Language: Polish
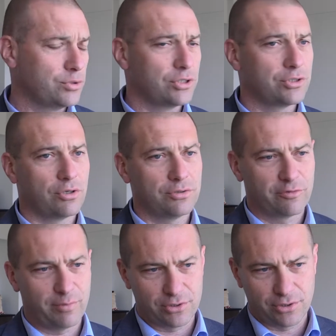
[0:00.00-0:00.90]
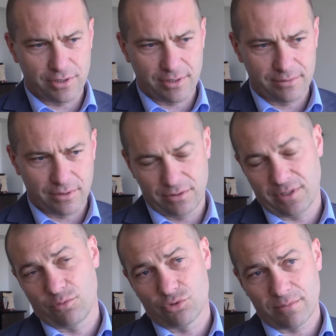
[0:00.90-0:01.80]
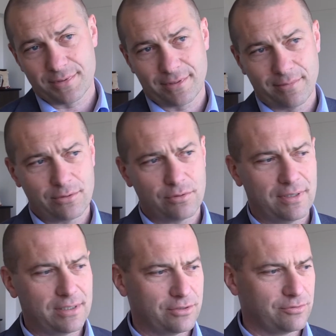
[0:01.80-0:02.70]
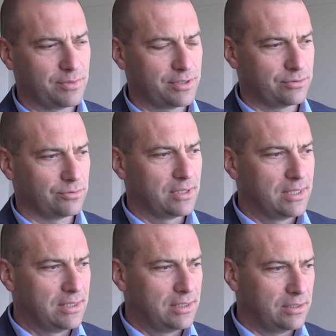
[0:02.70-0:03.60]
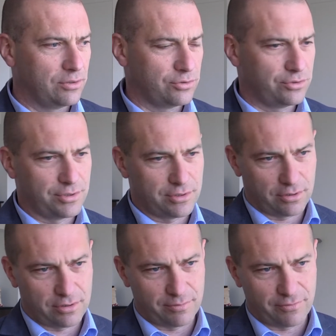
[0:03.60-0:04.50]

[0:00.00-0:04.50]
jeszcze chodnik w Paszczynie, niedużo, nie bo 100 metrów, ale też w miejscu dość istotnym,